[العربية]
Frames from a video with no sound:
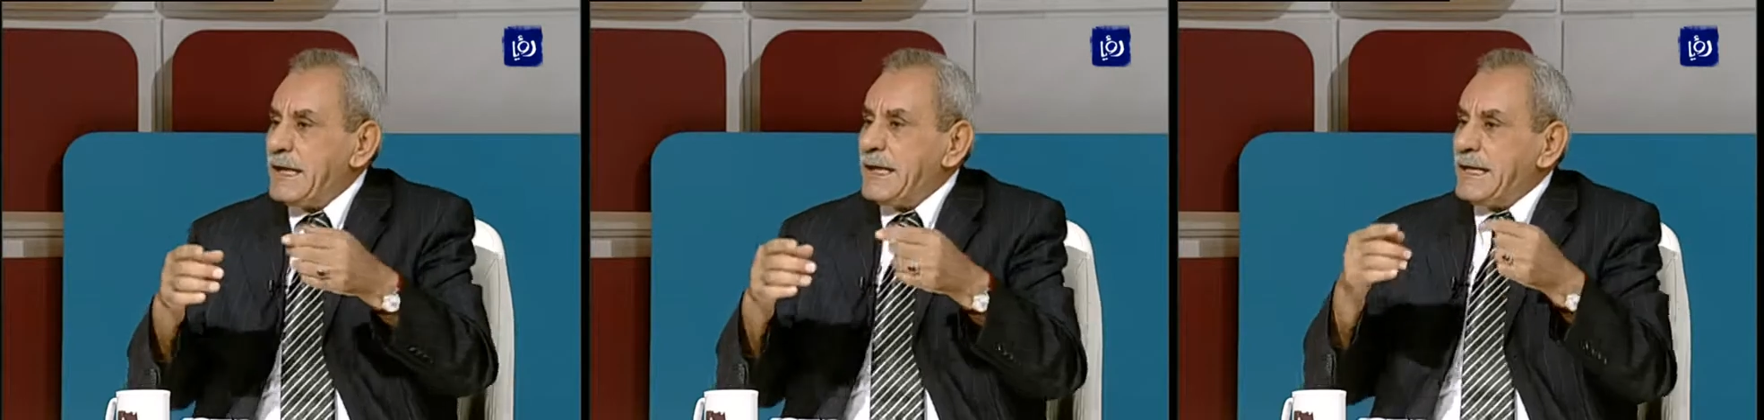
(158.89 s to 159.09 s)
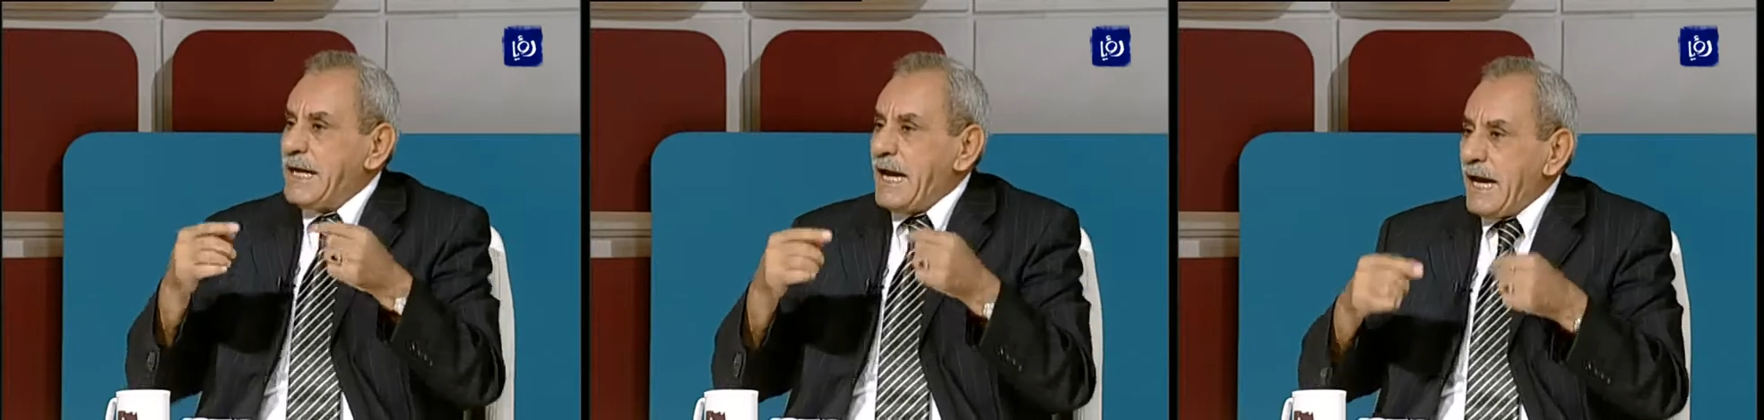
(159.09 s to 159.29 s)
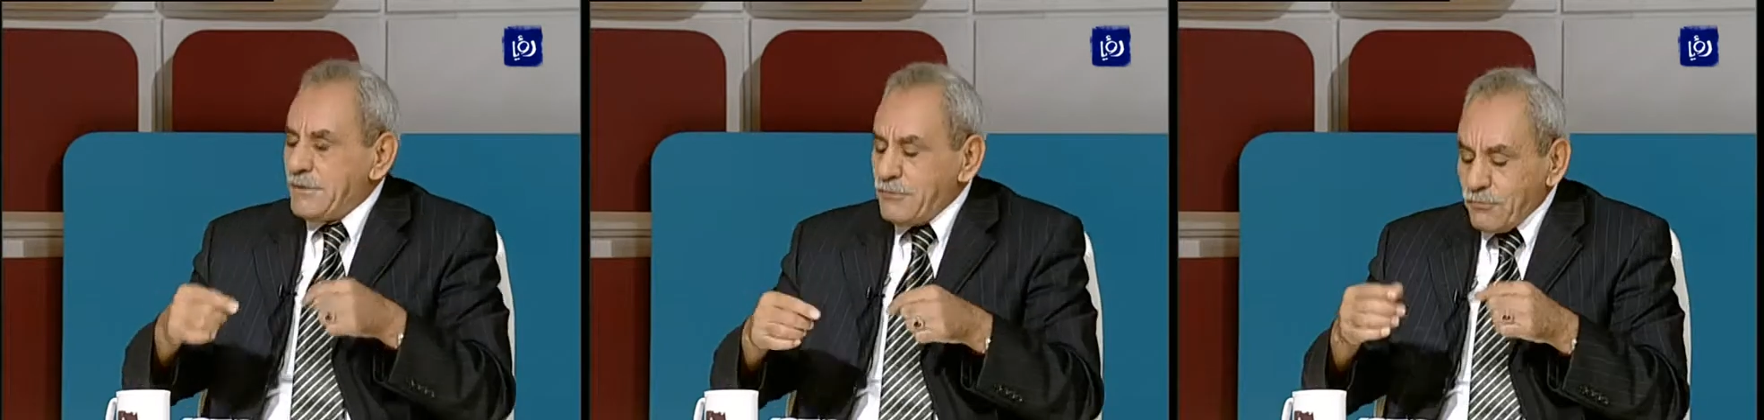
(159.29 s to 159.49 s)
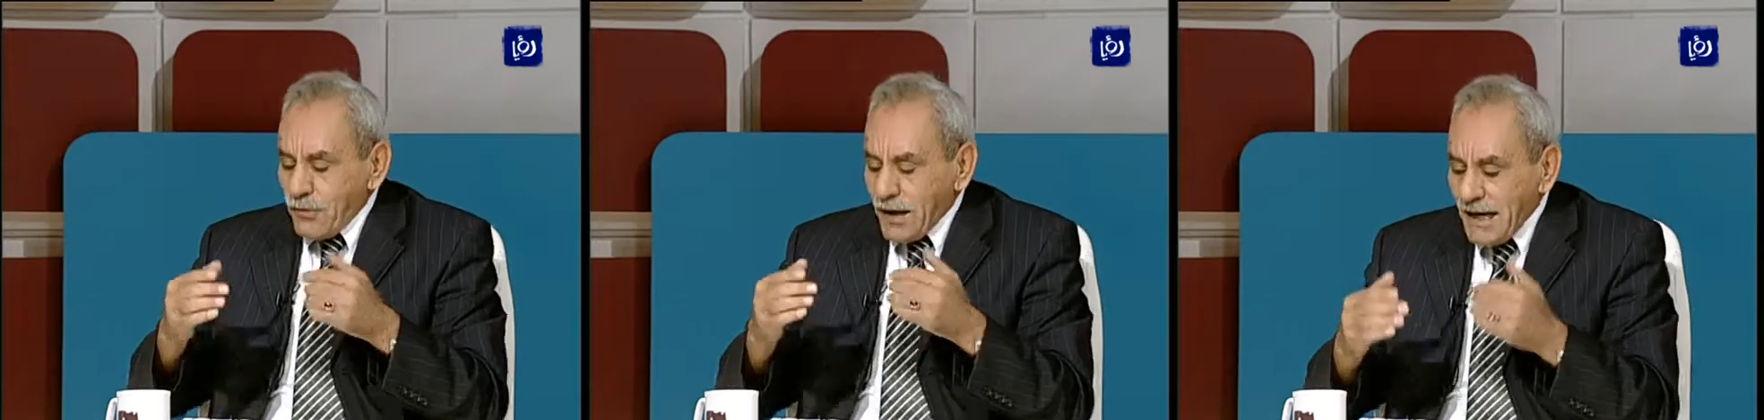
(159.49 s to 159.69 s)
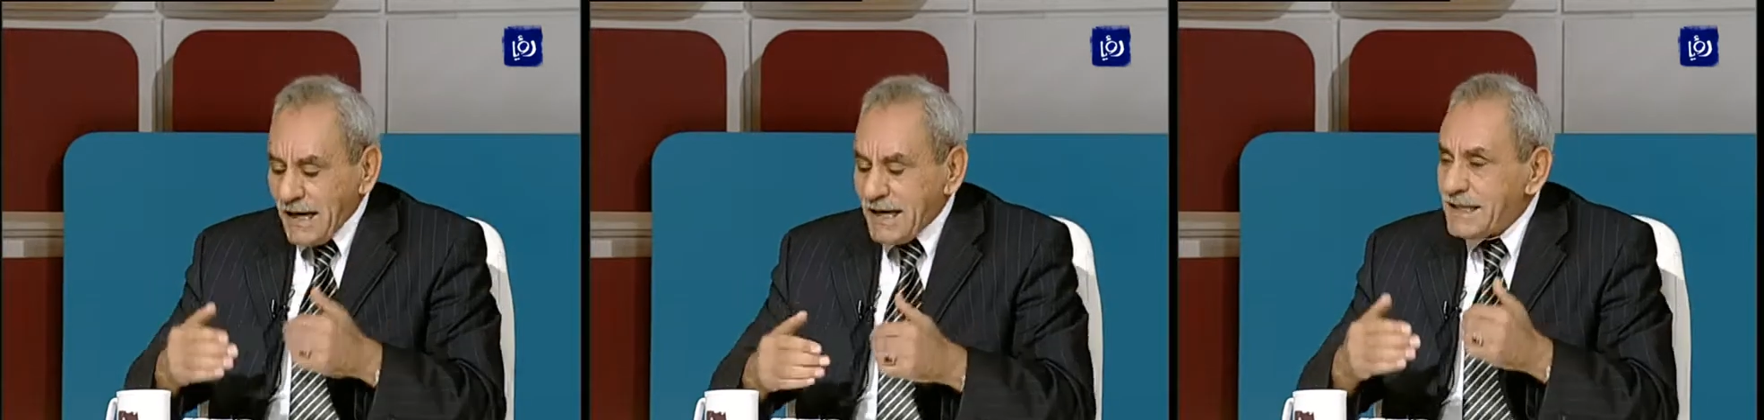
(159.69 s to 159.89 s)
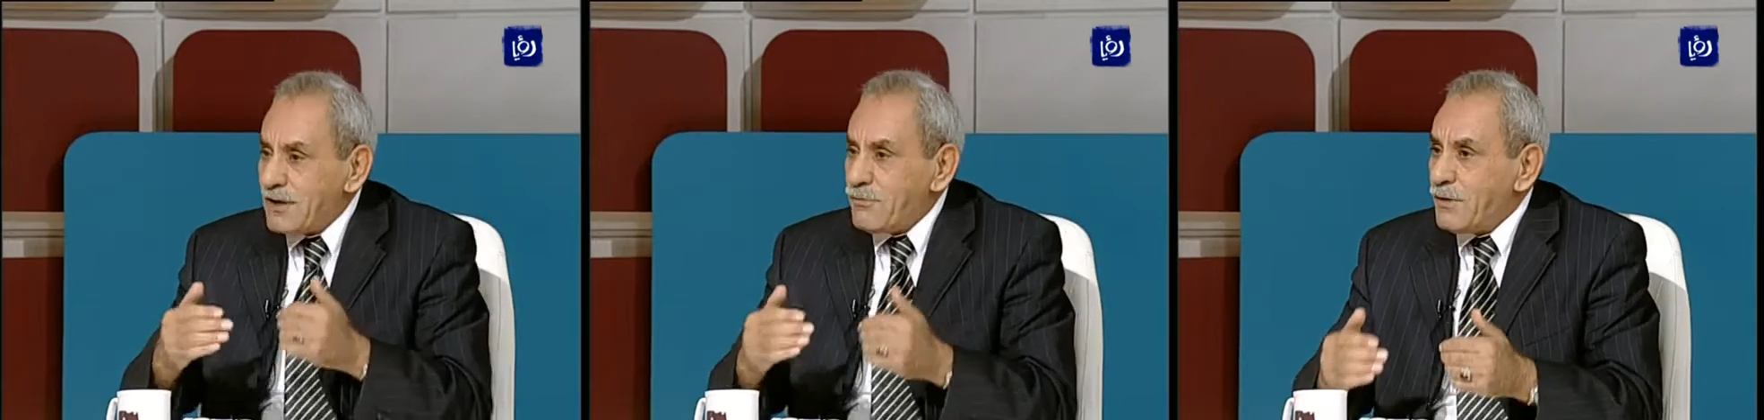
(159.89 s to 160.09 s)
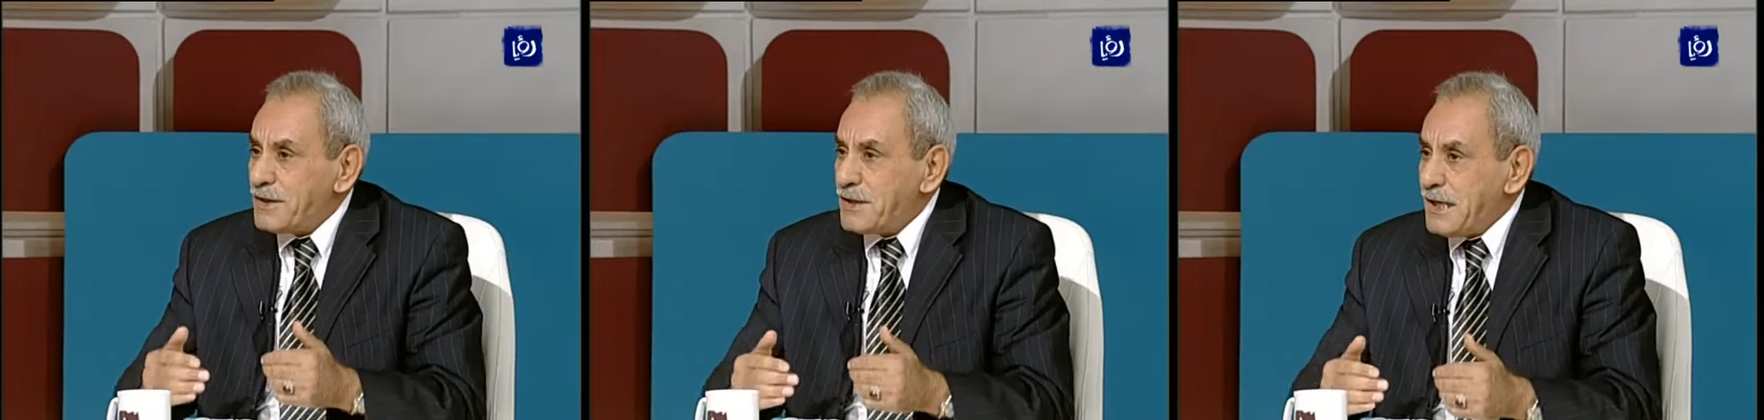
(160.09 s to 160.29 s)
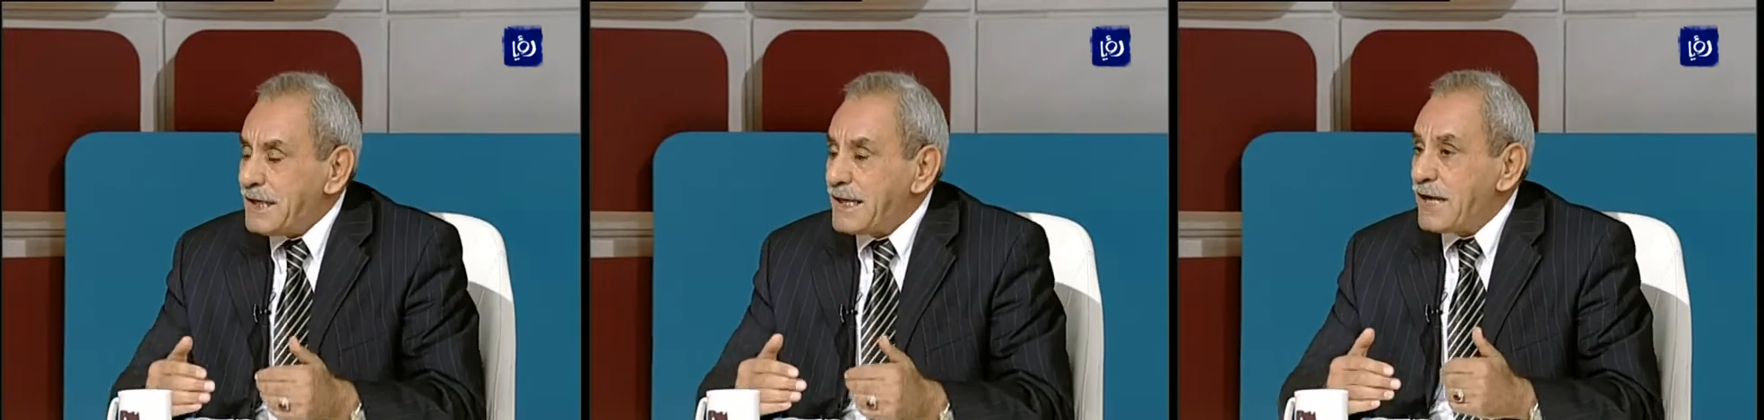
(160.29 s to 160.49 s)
لأن هذا الوضع